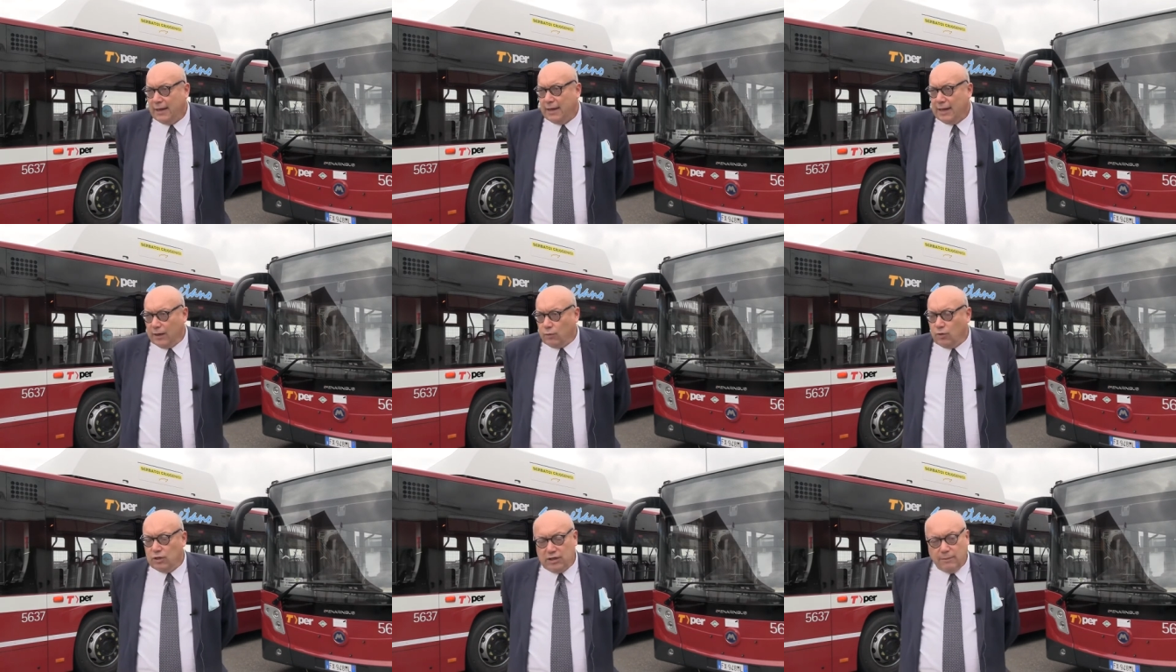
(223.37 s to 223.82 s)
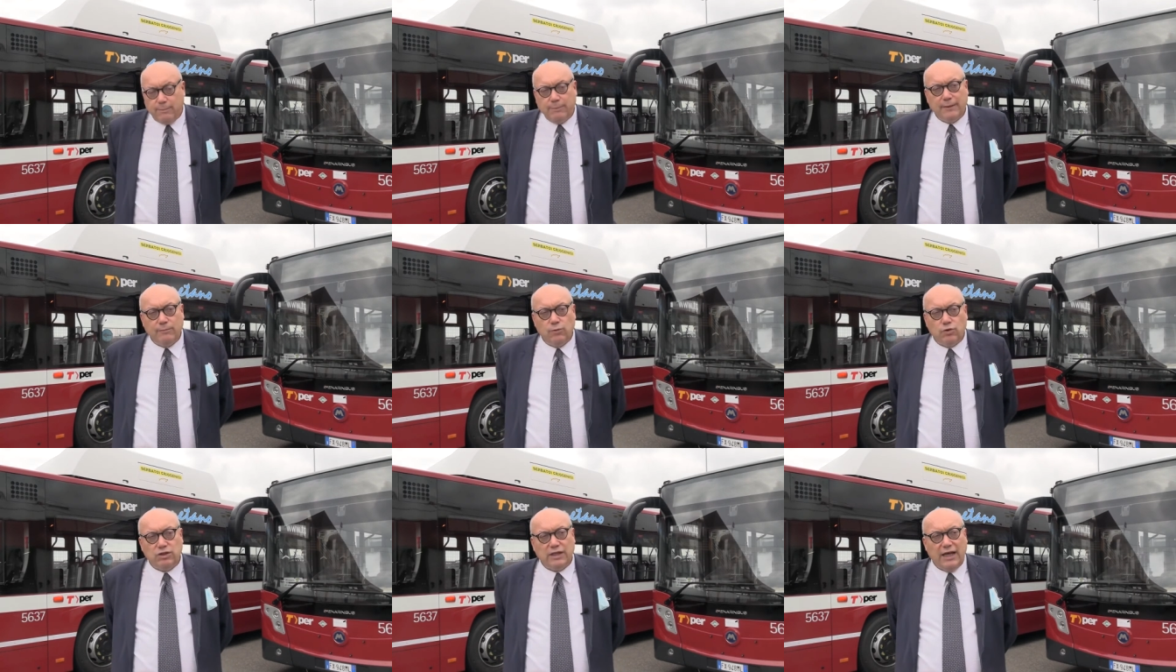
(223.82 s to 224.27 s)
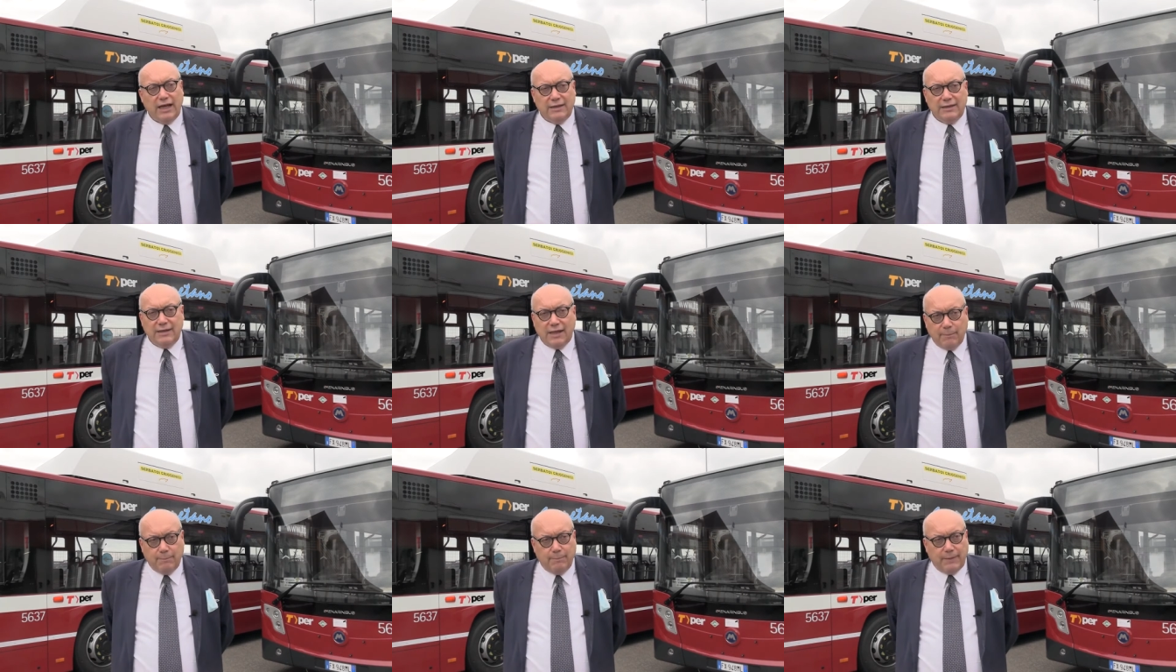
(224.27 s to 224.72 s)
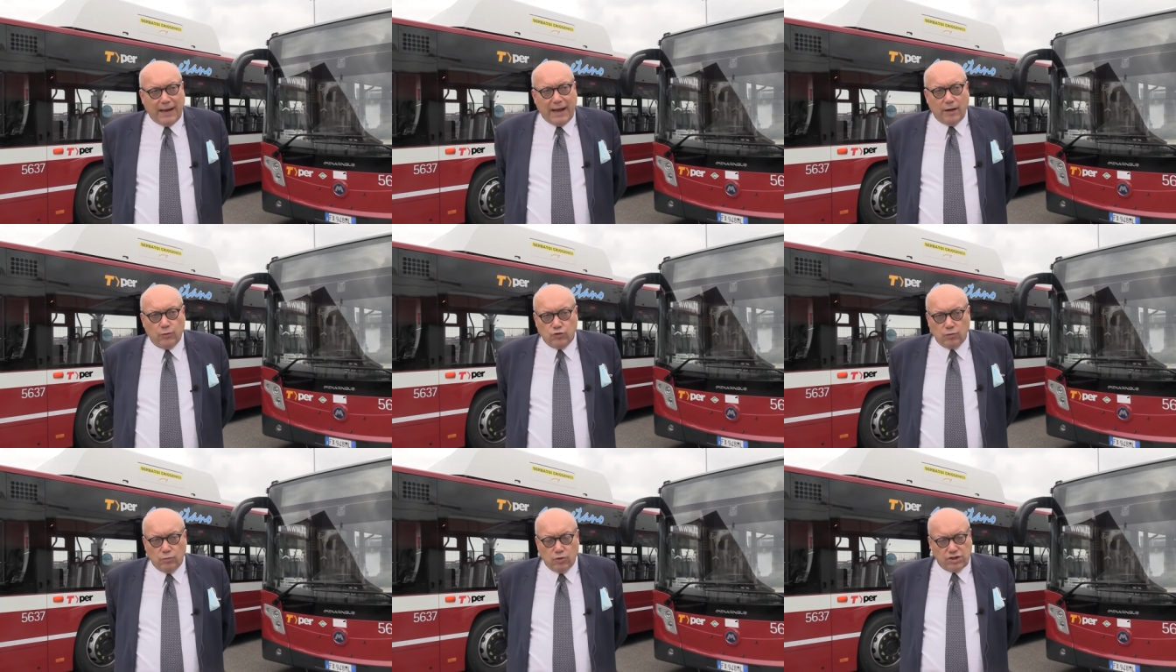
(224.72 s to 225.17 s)
e quindi il primo tender per
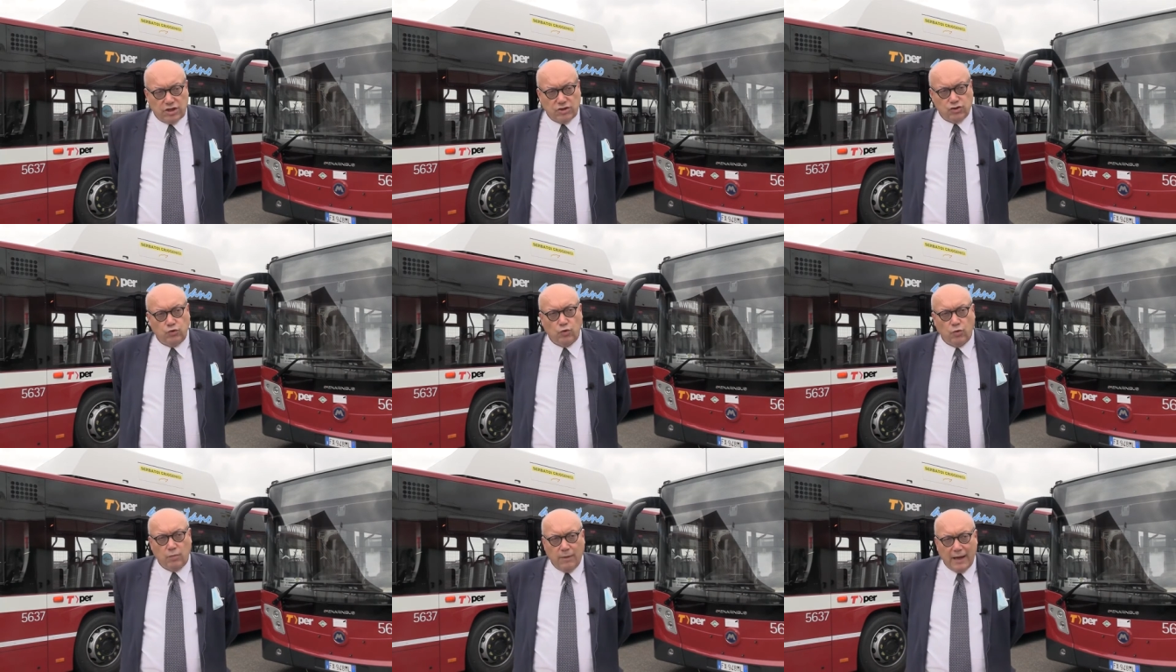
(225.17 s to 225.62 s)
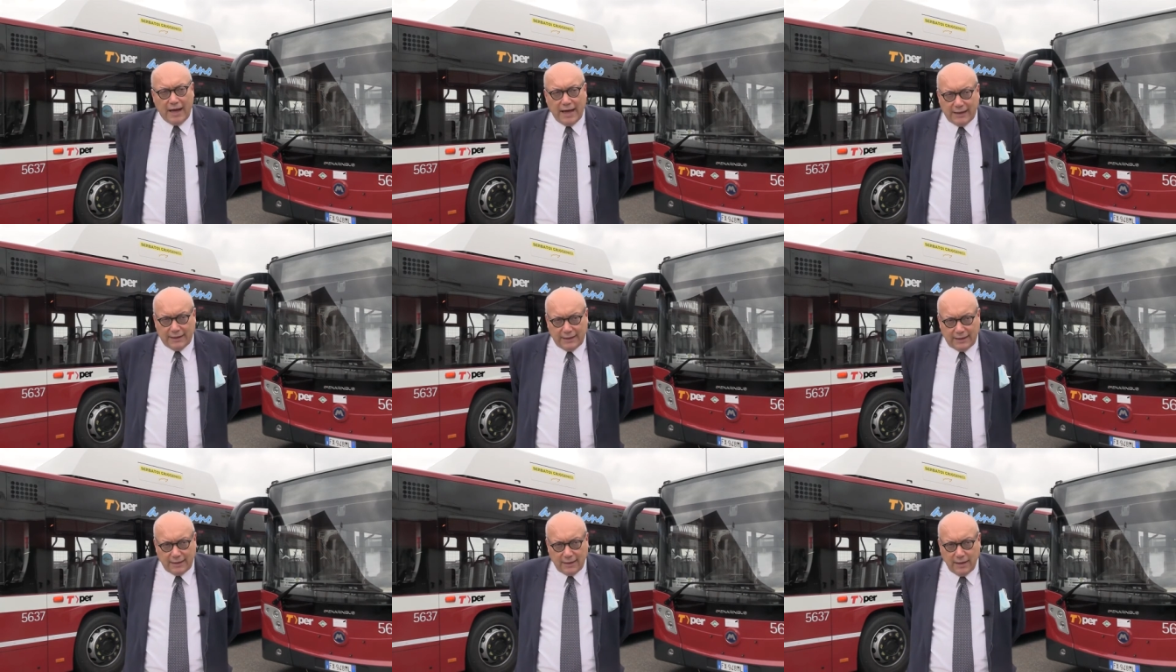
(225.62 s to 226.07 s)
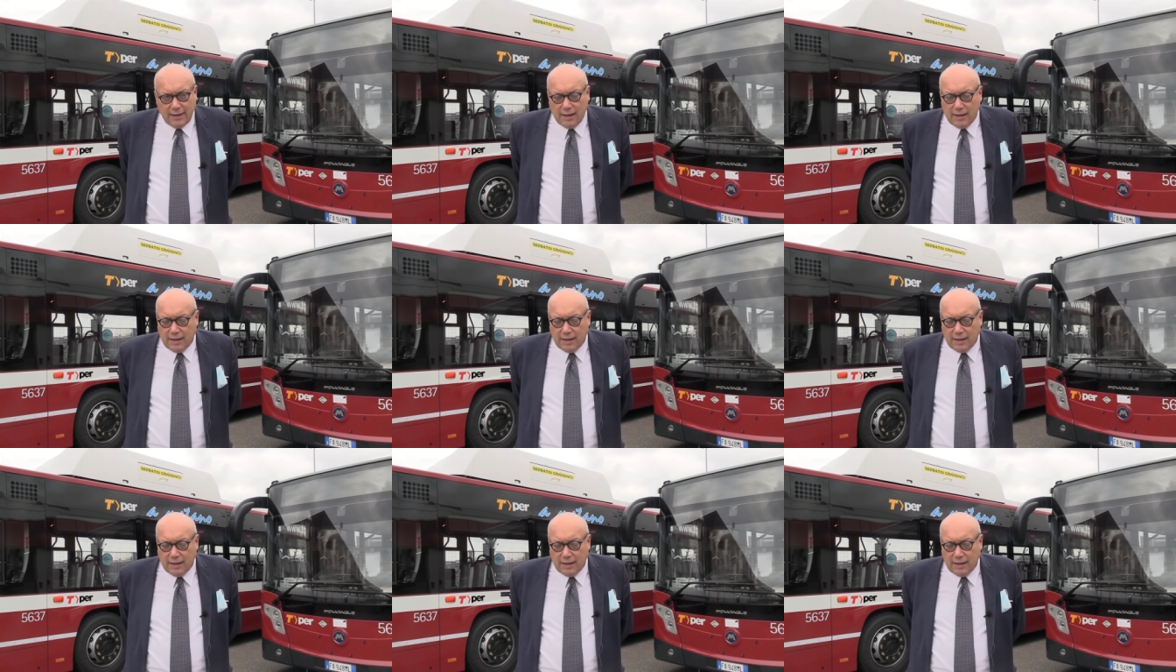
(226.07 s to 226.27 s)
autobus esturbani